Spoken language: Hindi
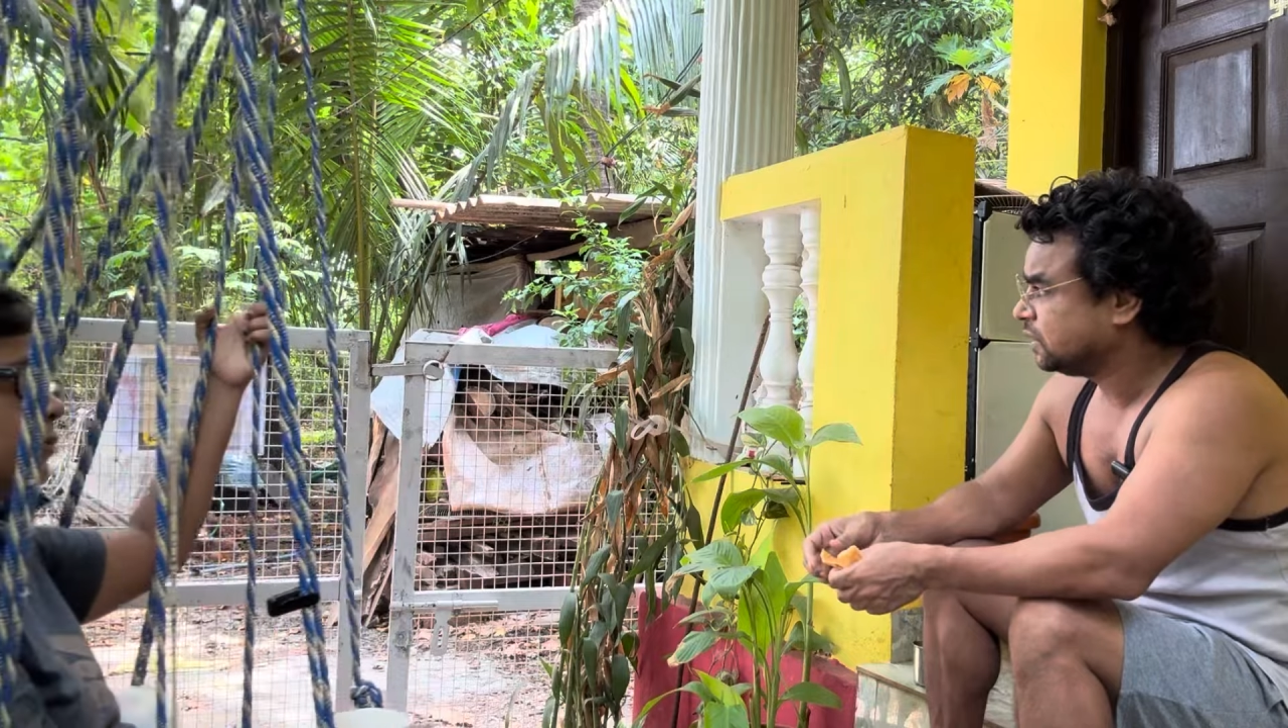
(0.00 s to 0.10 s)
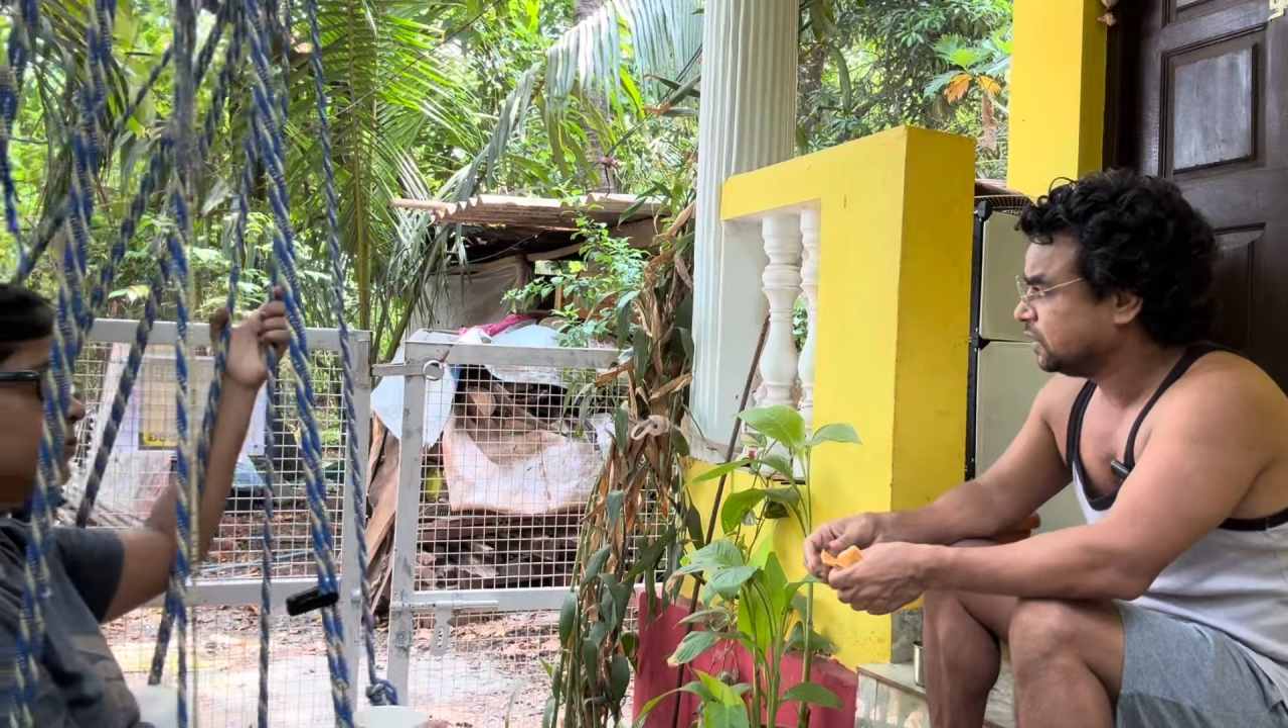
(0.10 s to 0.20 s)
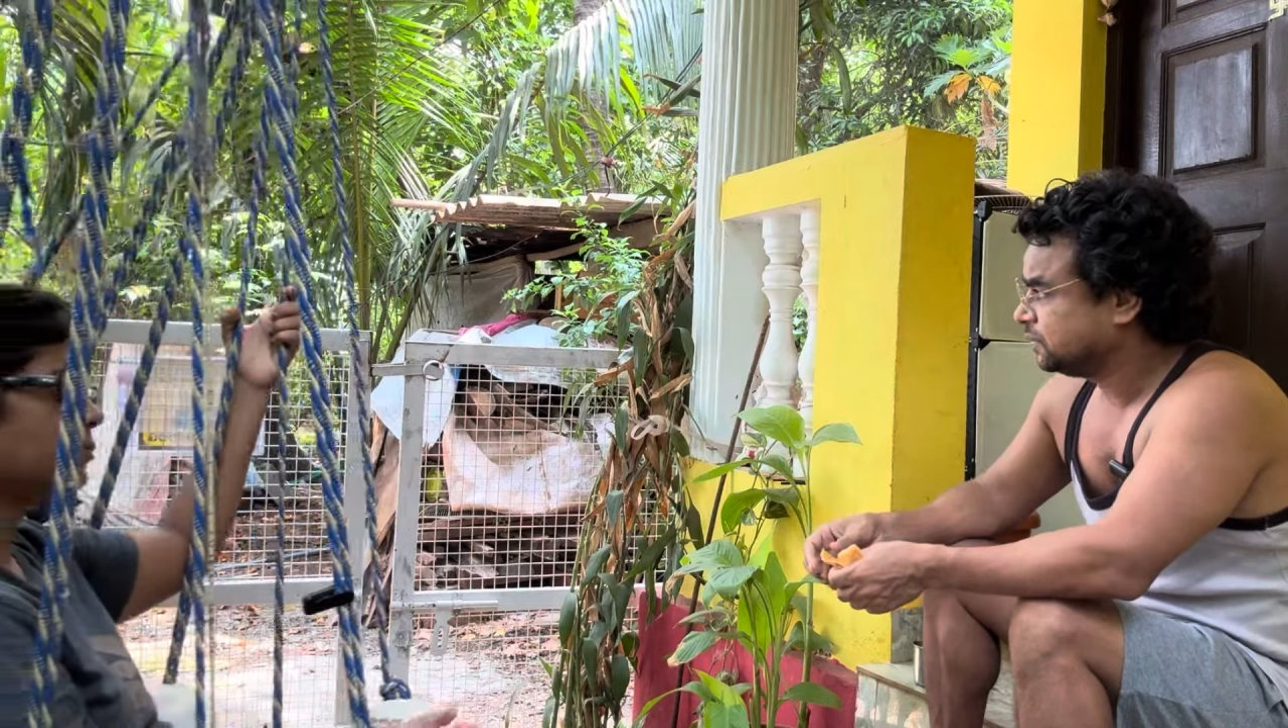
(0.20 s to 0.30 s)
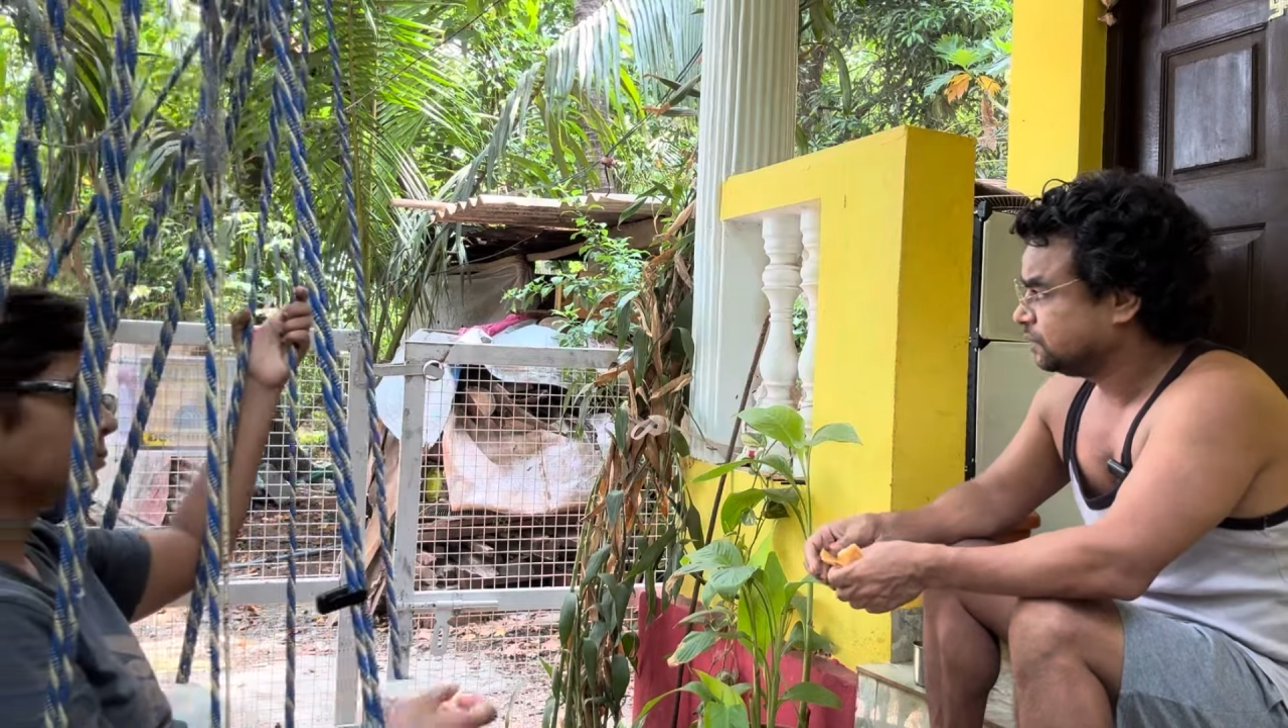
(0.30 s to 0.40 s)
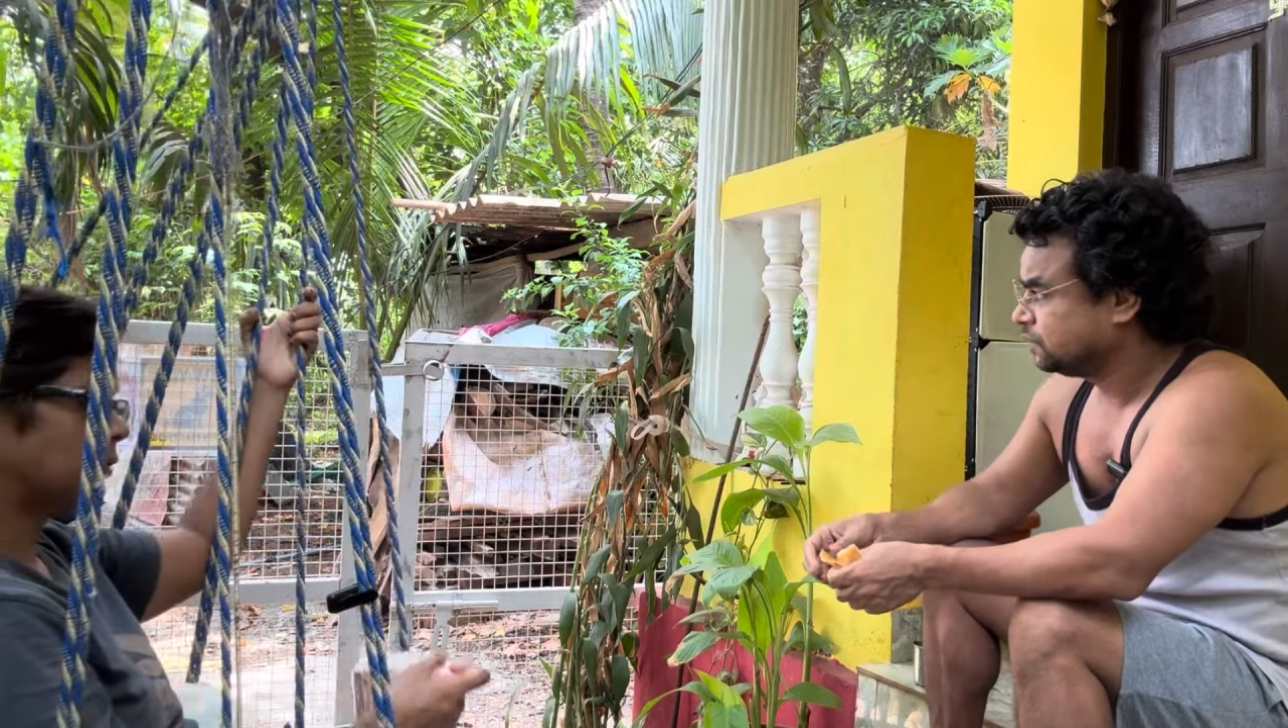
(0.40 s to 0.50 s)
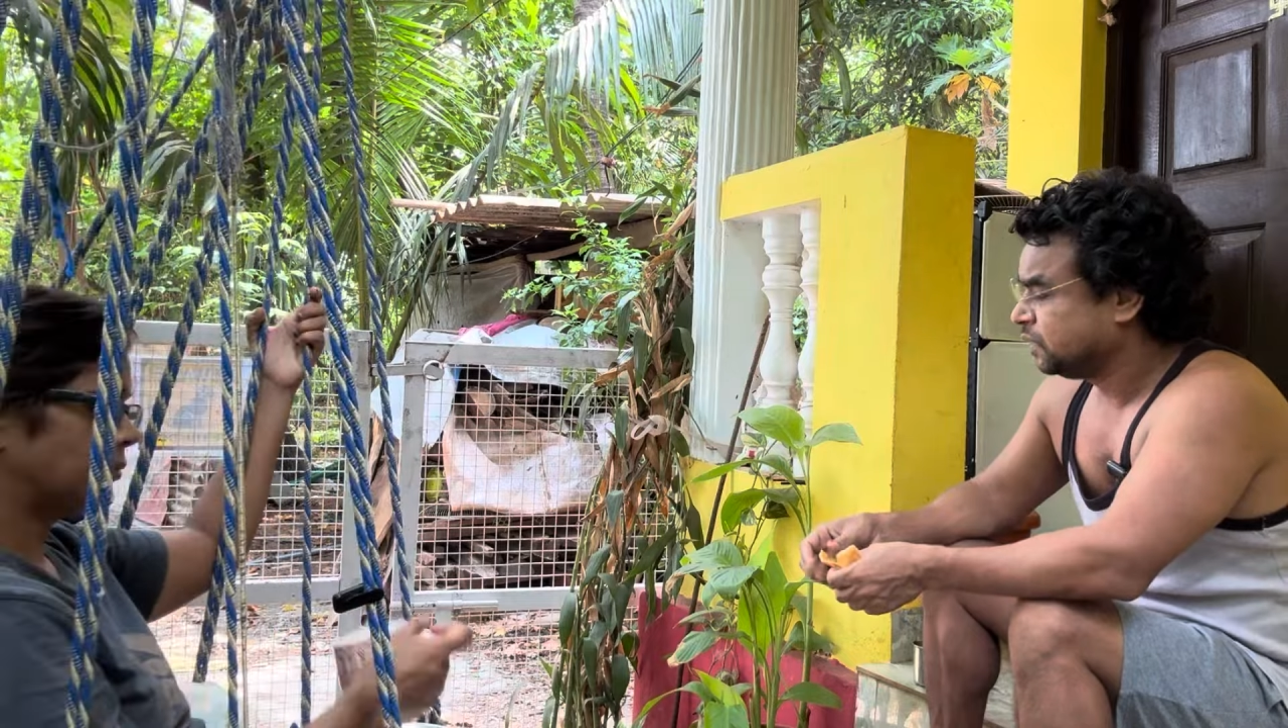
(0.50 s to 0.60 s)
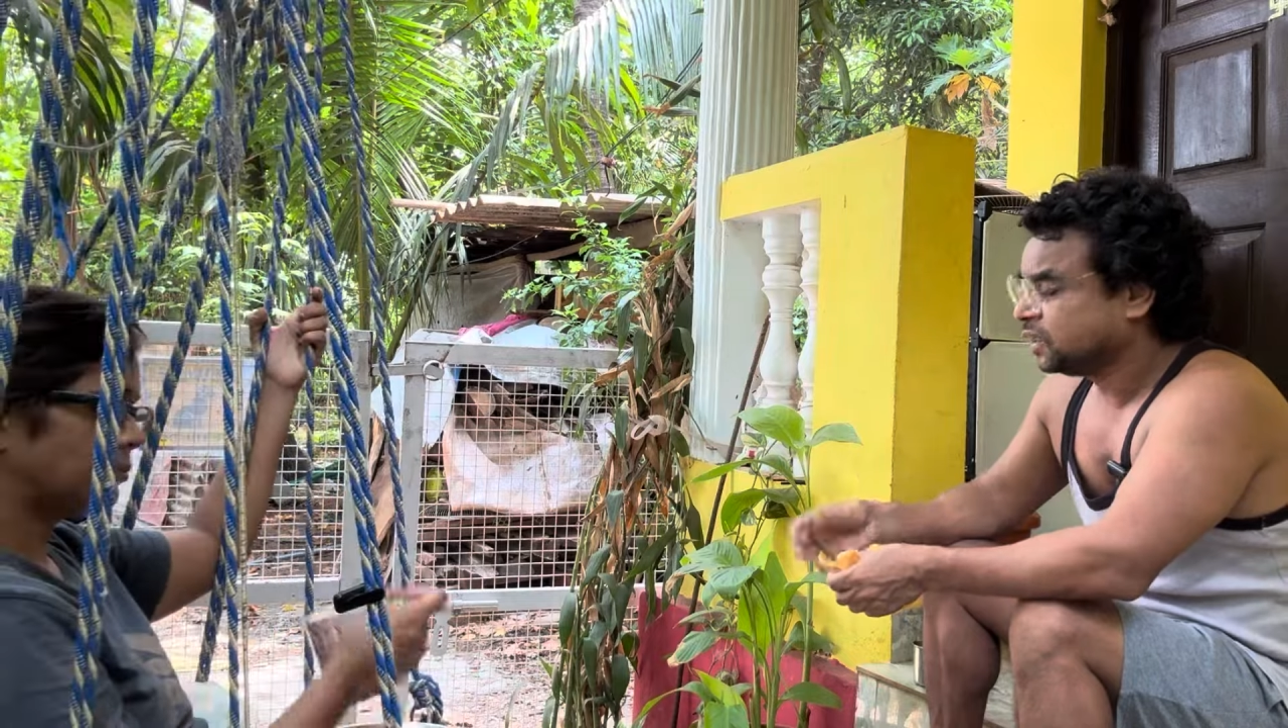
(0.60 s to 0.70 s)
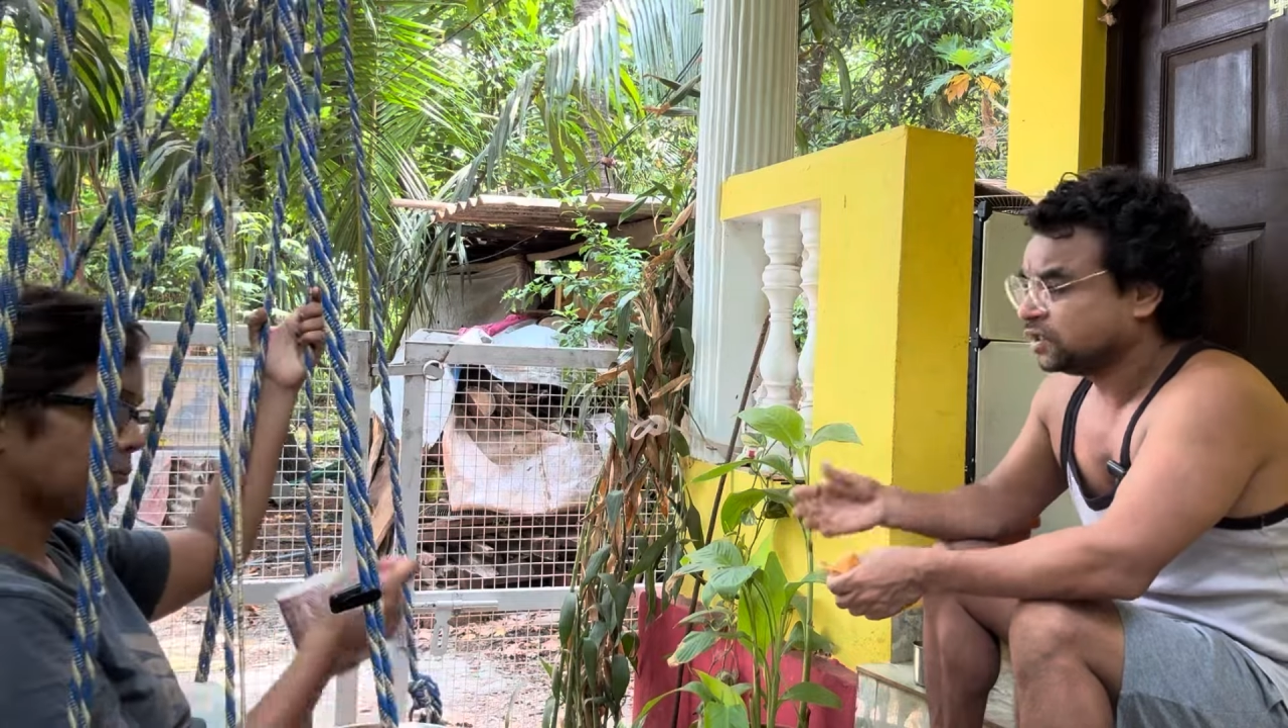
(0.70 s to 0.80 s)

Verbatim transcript: है मैंने